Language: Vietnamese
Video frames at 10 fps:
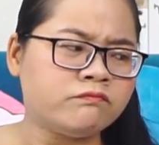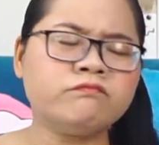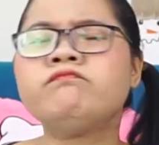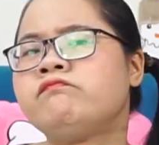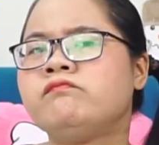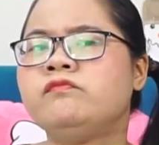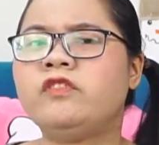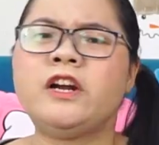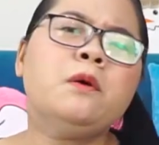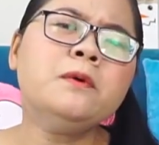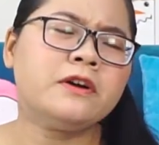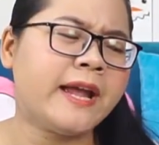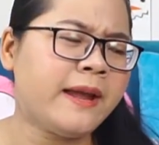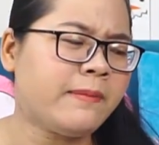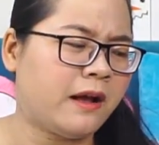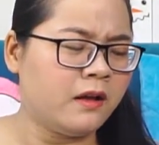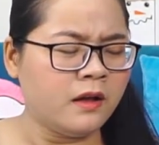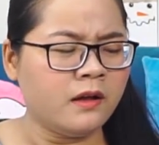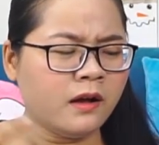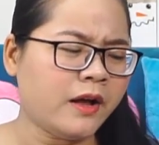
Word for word: ừ, Vẫn không được game ạ à.